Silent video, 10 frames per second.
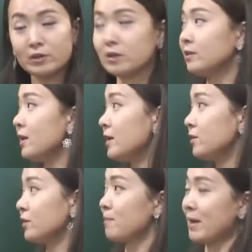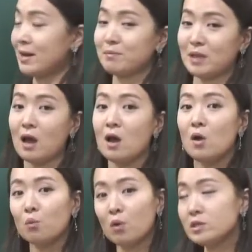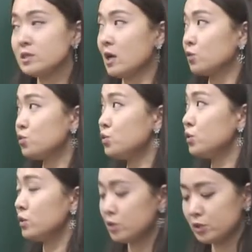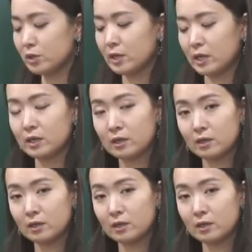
그럴 때 이렇게 말을 합니다. 我想去这里。